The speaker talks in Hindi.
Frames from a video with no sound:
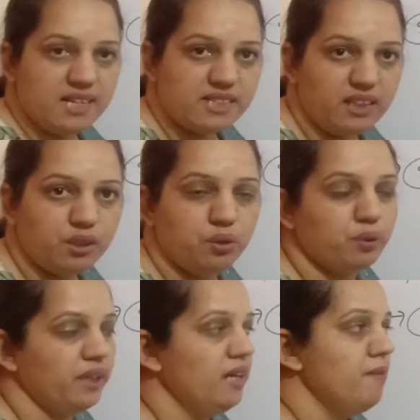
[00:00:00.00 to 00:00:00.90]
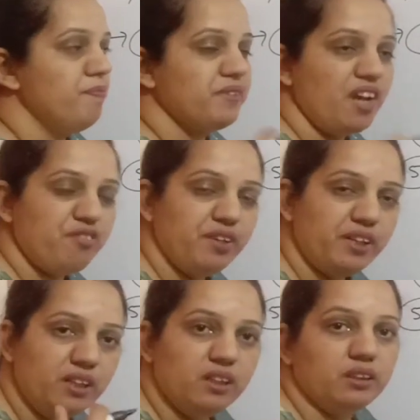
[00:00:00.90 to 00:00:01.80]
ऐसे लिखोगे या
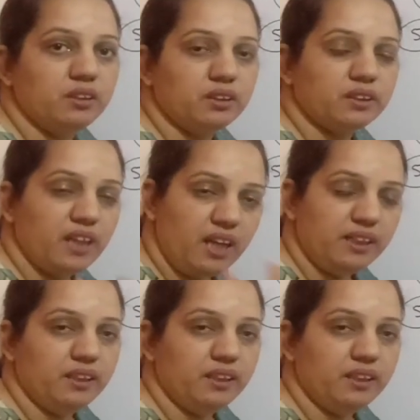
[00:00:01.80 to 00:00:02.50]
फिर क्या